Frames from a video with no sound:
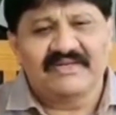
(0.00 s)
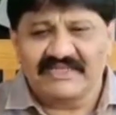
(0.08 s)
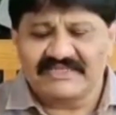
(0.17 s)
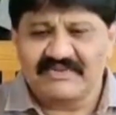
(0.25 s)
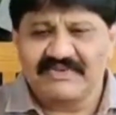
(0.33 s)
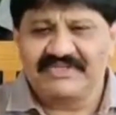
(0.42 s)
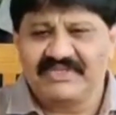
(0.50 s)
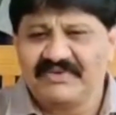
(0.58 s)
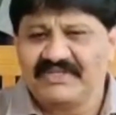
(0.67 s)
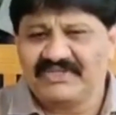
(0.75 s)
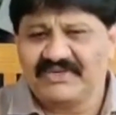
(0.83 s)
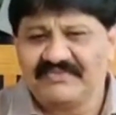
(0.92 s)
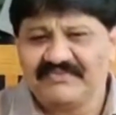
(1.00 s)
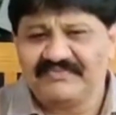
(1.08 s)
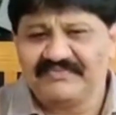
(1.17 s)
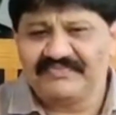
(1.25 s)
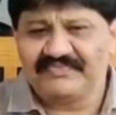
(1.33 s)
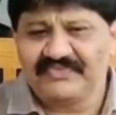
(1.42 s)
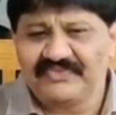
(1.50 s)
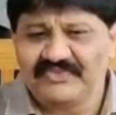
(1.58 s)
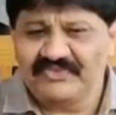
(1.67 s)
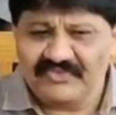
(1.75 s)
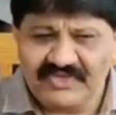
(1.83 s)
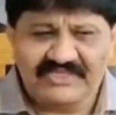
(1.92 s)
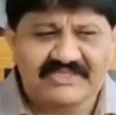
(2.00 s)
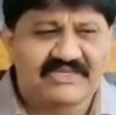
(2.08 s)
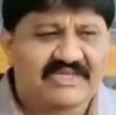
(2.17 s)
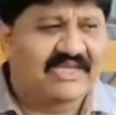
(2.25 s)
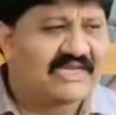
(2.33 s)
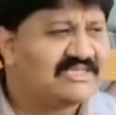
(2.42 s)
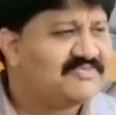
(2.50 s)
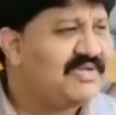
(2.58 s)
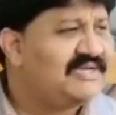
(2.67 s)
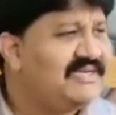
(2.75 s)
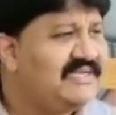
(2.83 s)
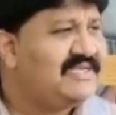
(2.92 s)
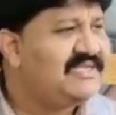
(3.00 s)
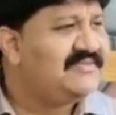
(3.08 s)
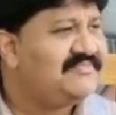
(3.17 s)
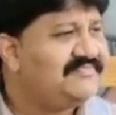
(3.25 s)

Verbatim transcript: నష్టమైతే మాత్రం వైఎస్ఆర్ కాంగ్రెస్ పార్టీకి